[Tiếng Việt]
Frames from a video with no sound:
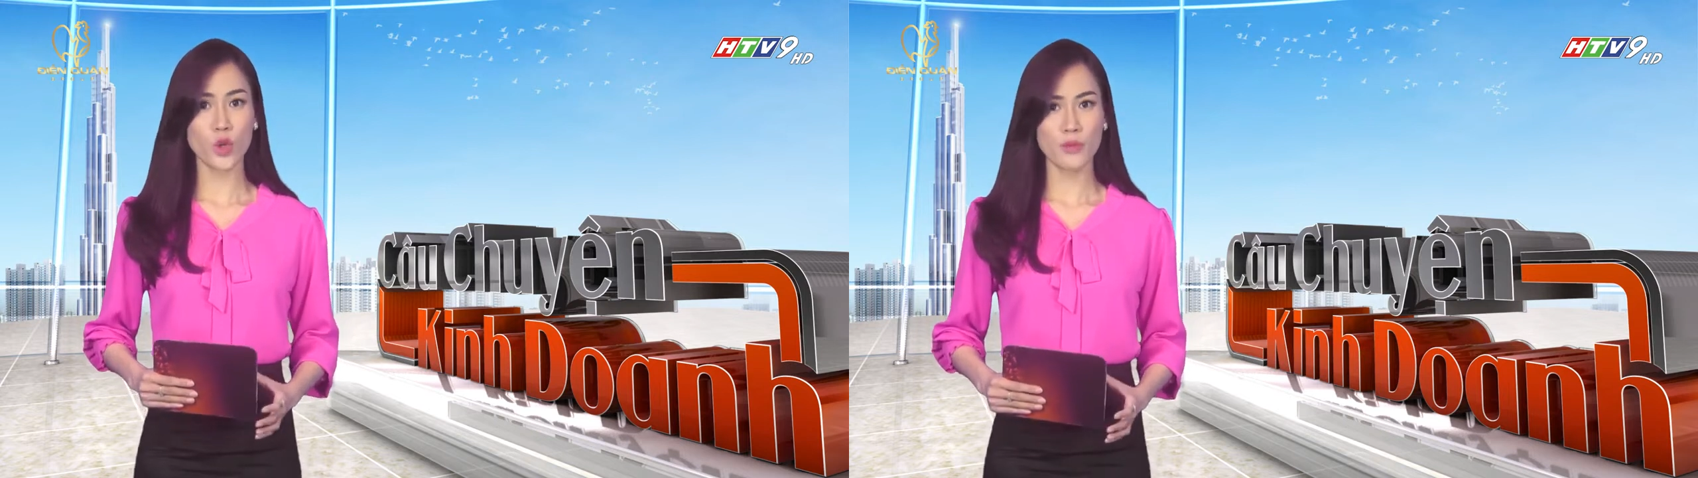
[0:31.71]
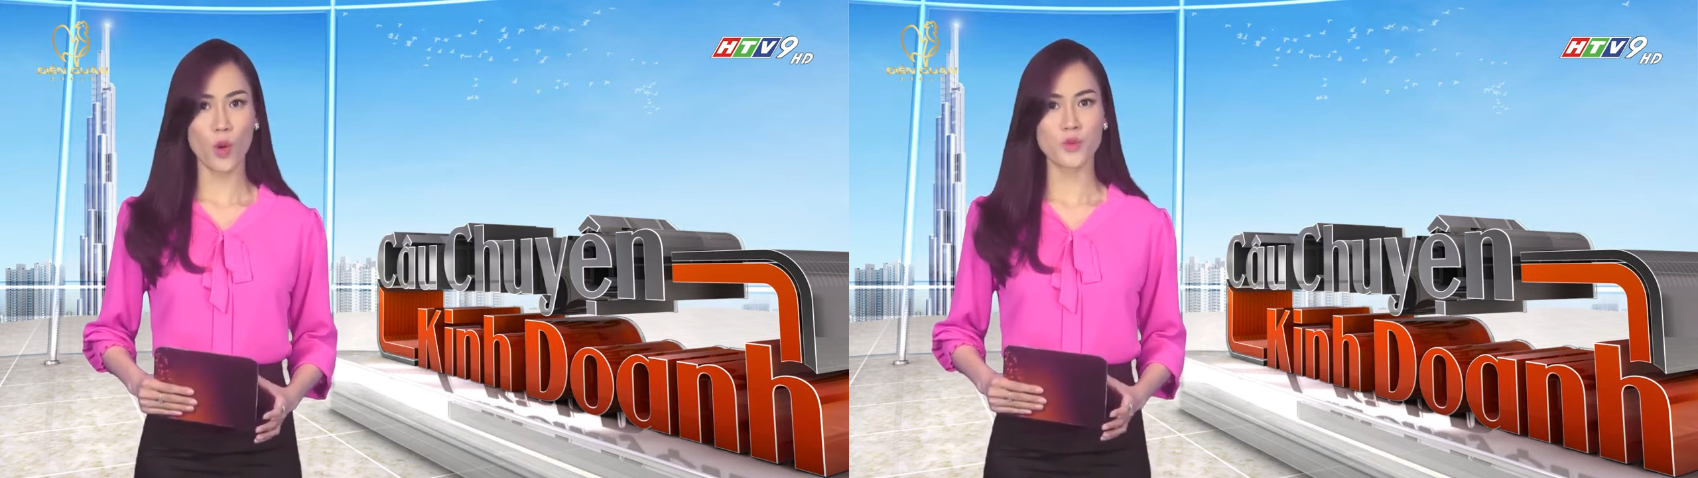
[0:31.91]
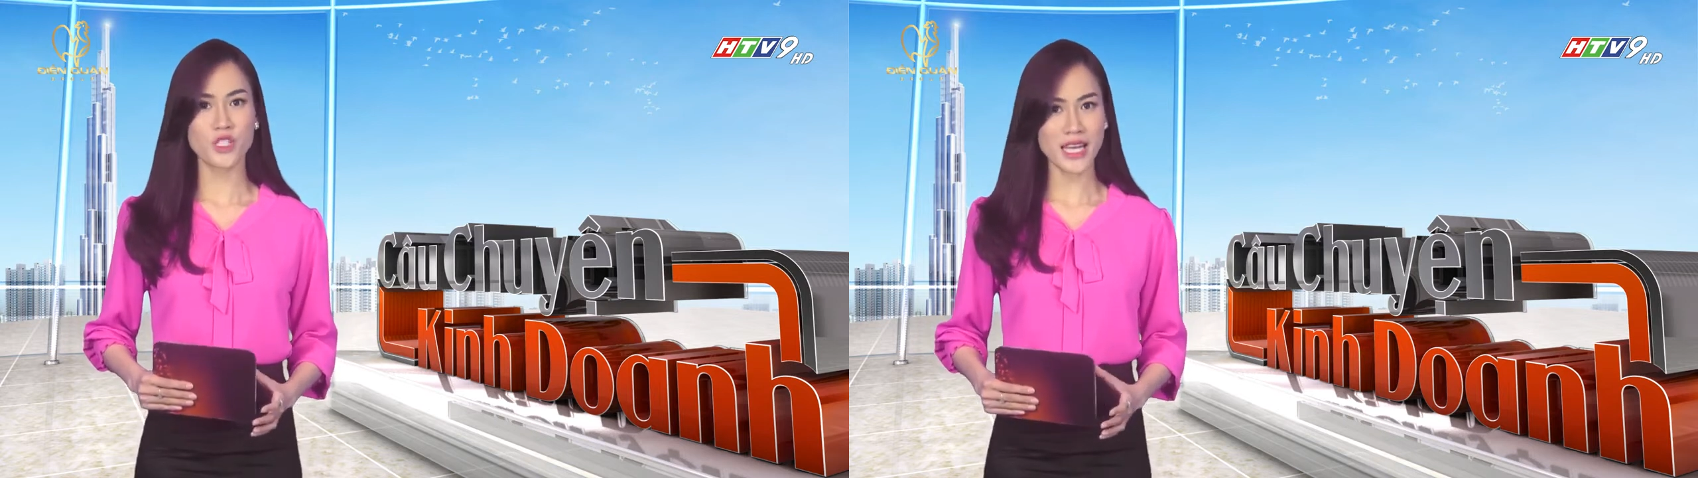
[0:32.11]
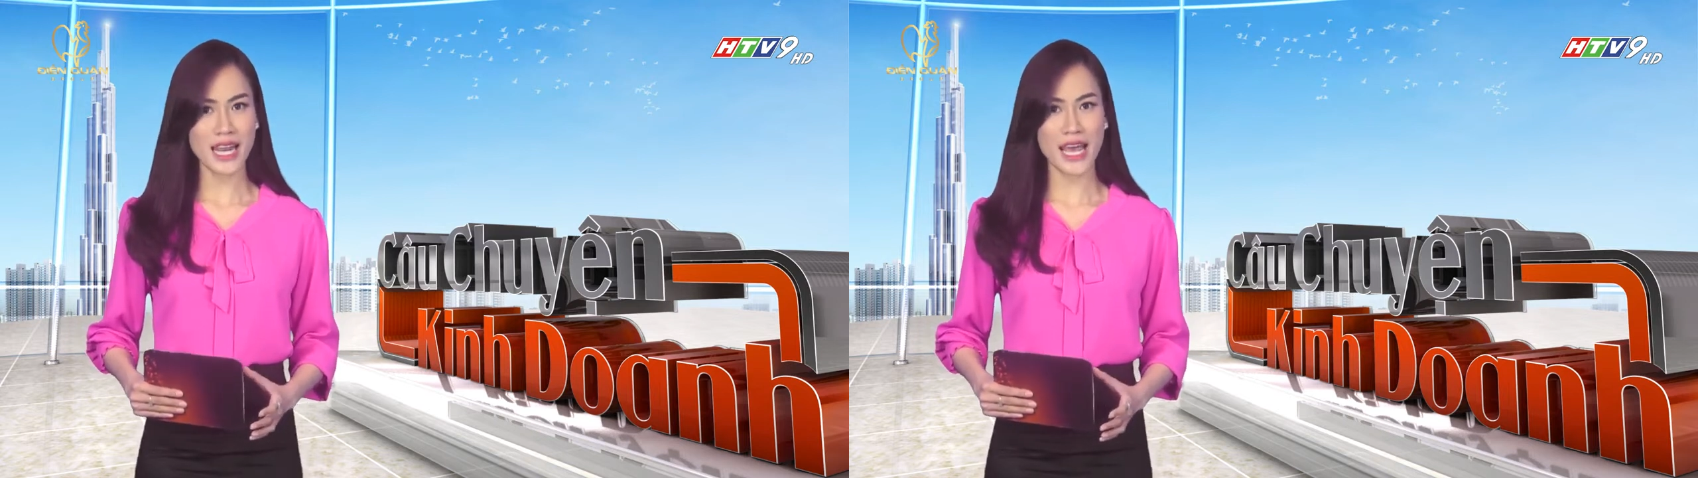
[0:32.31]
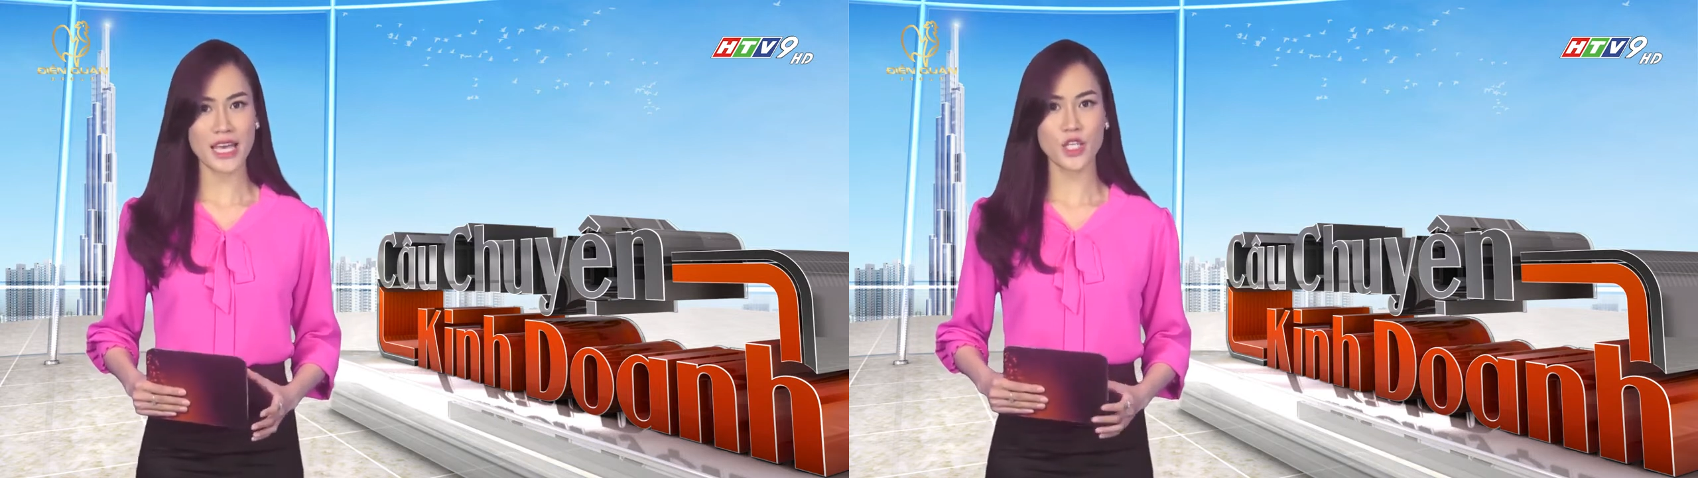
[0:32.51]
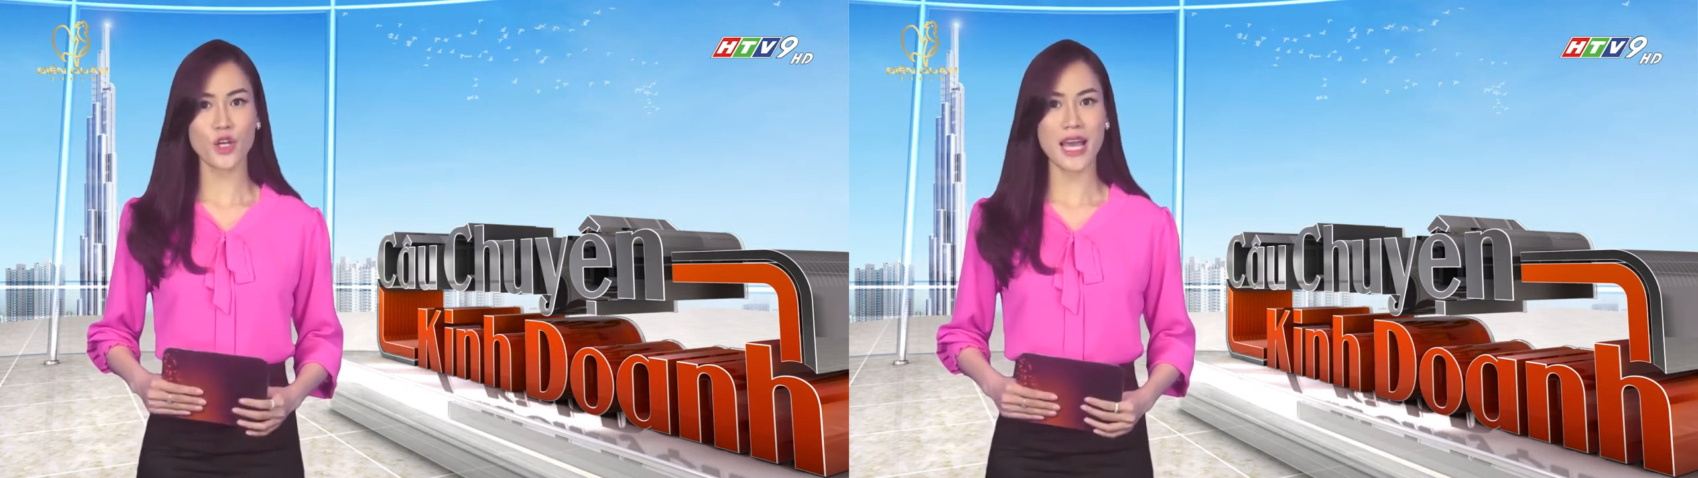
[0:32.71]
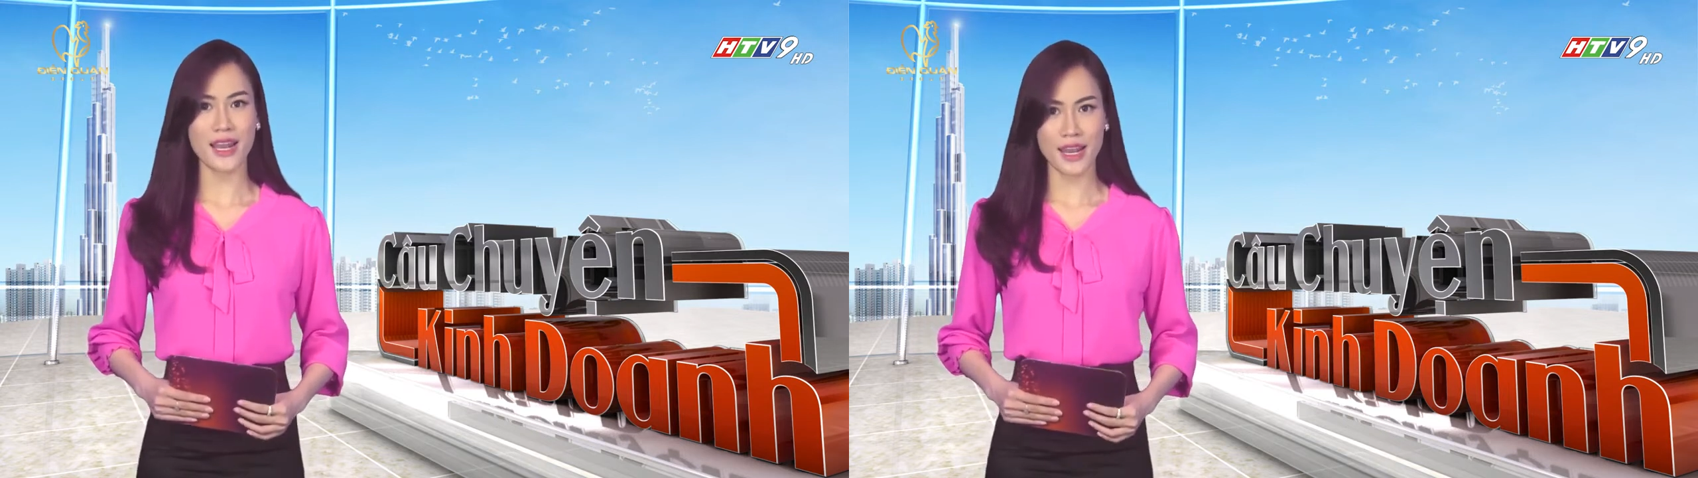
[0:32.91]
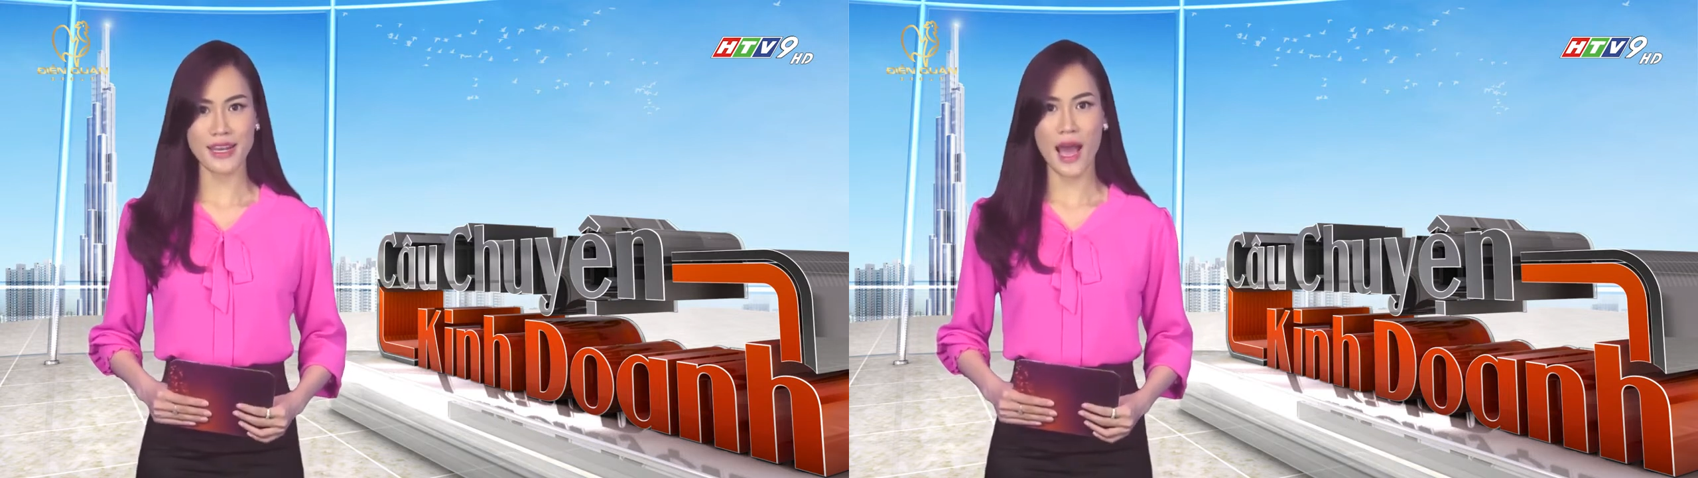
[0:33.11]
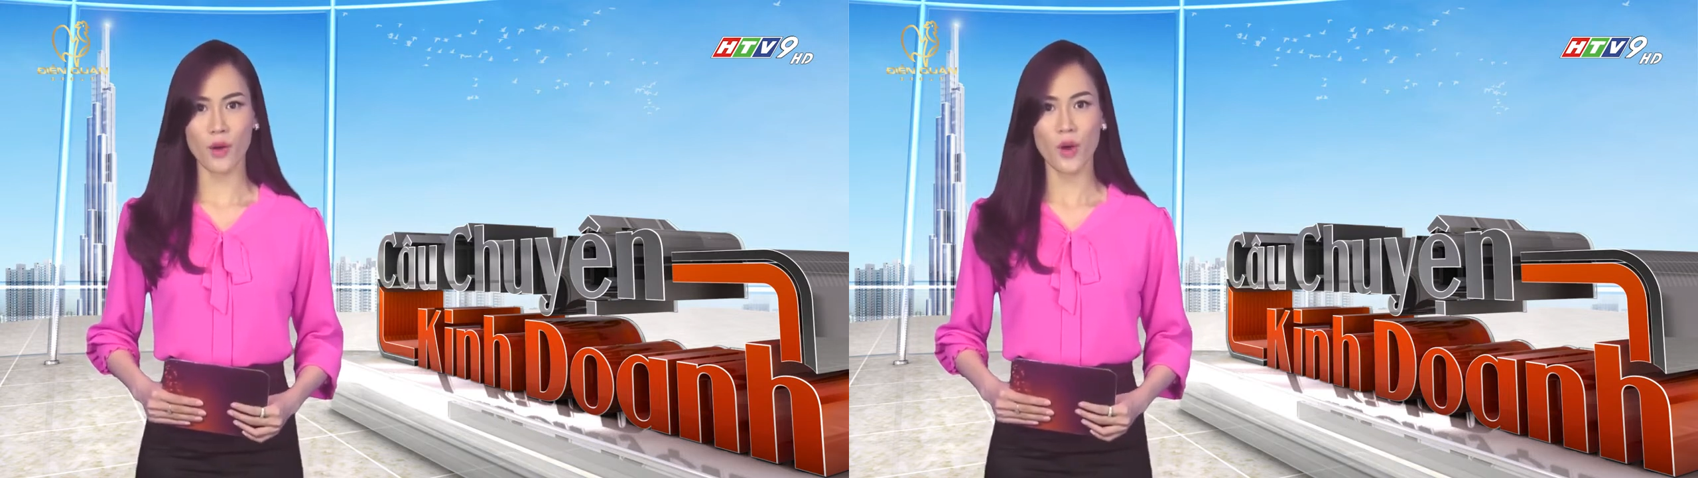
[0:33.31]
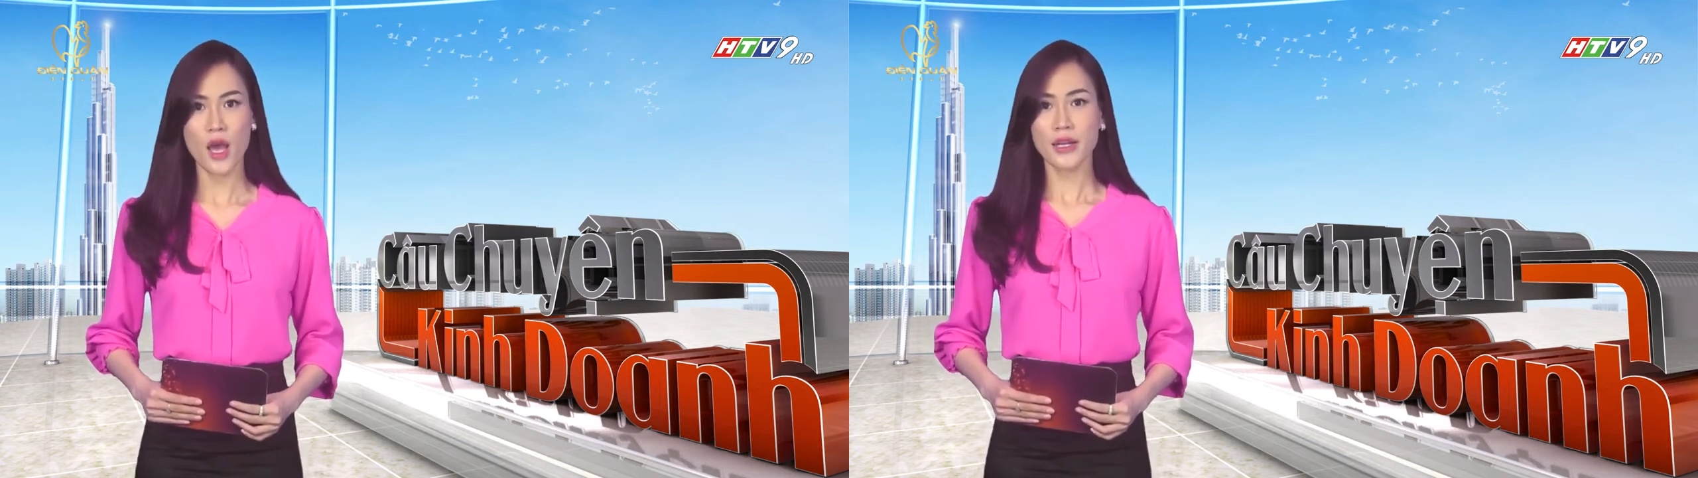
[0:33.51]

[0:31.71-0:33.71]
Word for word: chuyên mục Sách hay cho nhà lãnh đạo